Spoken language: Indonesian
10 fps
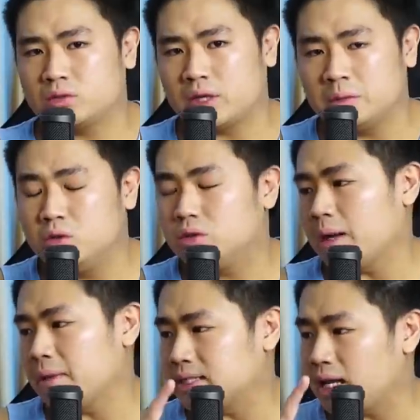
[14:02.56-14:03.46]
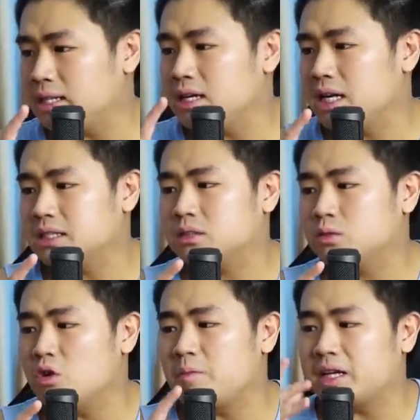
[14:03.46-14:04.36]
400 ribu nah masalahnya guys
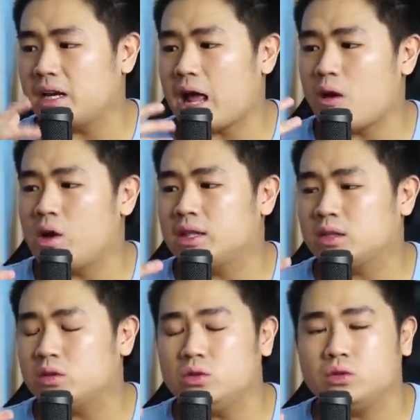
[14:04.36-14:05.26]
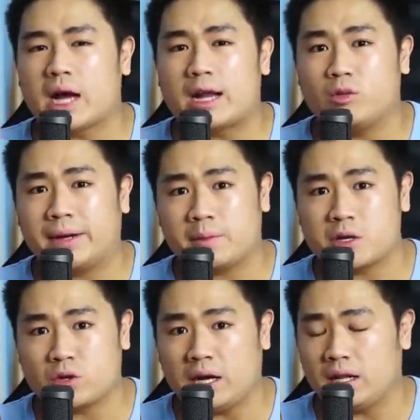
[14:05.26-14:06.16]
gue pikir awalnya itu argumen
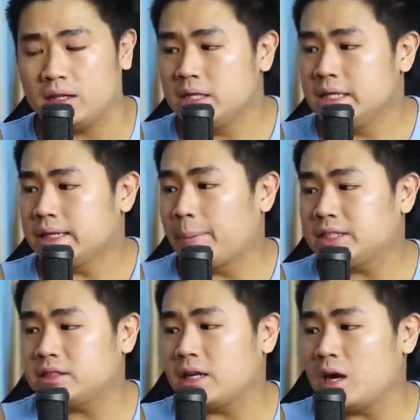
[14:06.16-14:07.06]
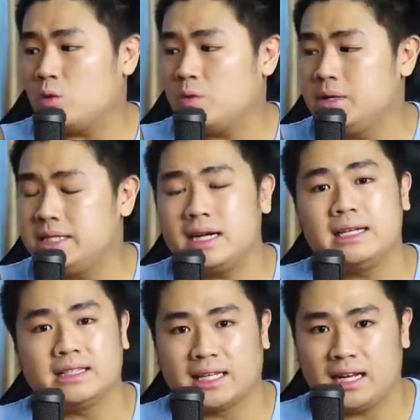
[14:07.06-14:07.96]
yang masuk akal tapi setelah gue beli
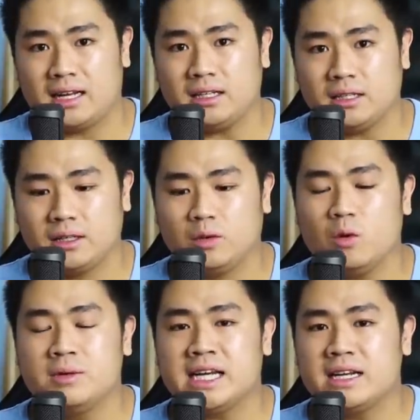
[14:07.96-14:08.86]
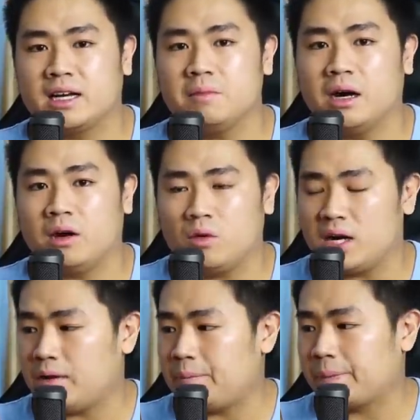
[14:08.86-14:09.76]
data color ini gue menyadari
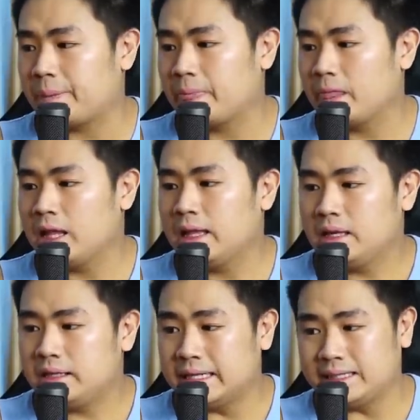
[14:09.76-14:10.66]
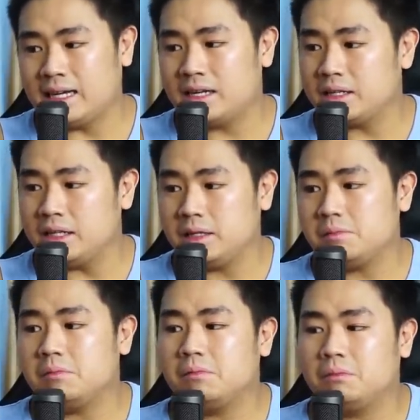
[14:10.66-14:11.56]
bahwa data color
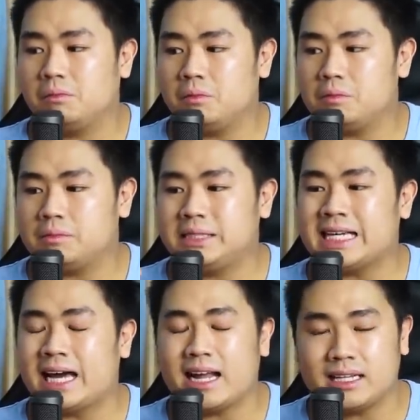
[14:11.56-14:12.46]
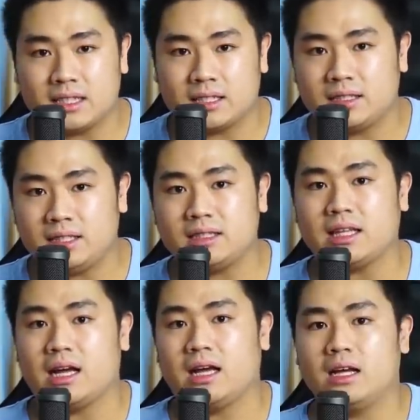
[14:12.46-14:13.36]
ini menyarankan
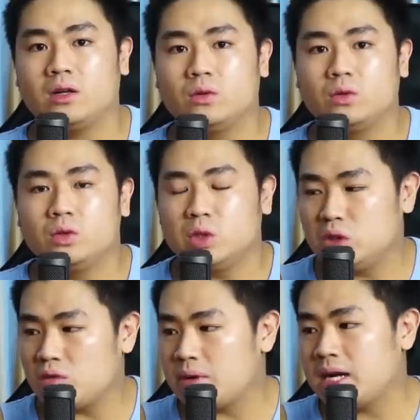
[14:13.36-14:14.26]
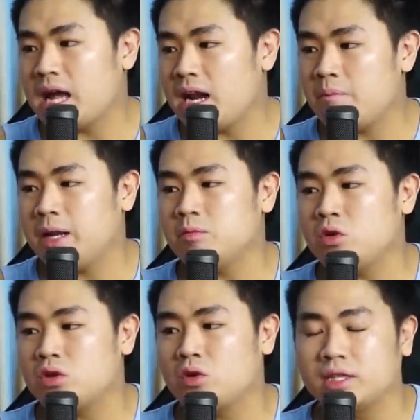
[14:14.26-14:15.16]
kita untuk mengkalibrate
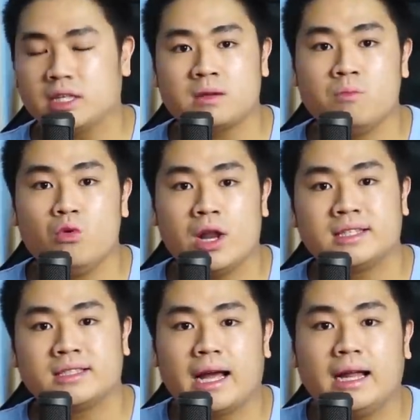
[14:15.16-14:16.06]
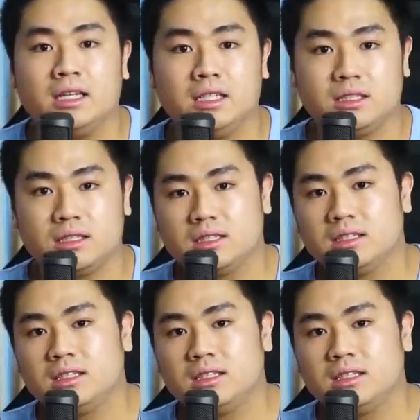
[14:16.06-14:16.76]
monitor kita sebulan sekali